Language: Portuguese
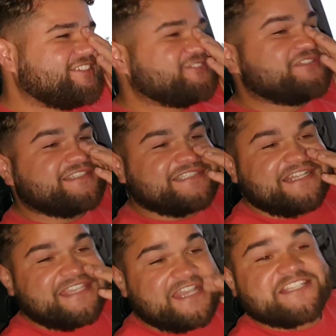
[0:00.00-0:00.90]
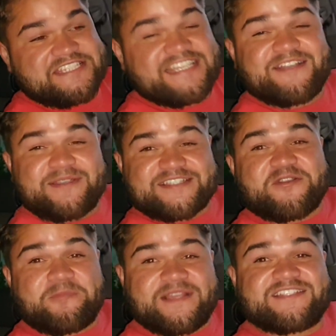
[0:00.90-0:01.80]
de tudo essa daqui. É antiga, mas é
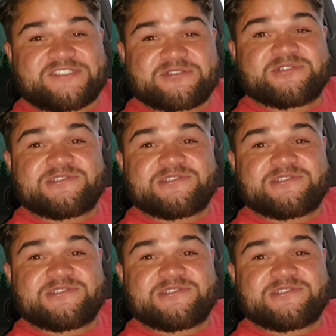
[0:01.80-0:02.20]
completa de Pô,